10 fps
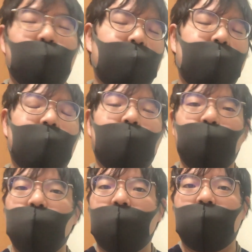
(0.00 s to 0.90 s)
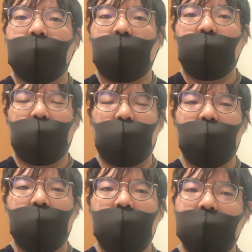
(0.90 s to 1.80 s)
とができたらどうなるかっていうと、
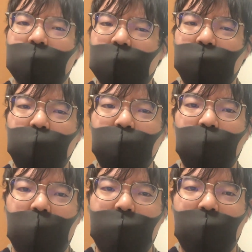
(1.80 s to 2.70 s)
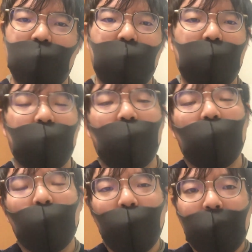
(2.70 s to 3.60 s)
自分のレベルを
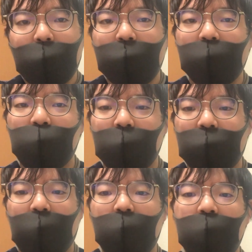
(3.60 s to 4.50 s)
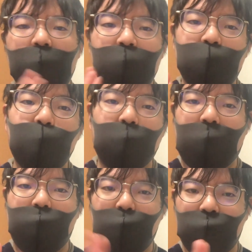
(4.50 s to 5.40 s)
大幅に超えた超
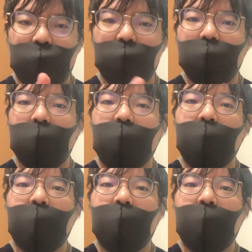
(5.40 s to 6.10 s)
難問に、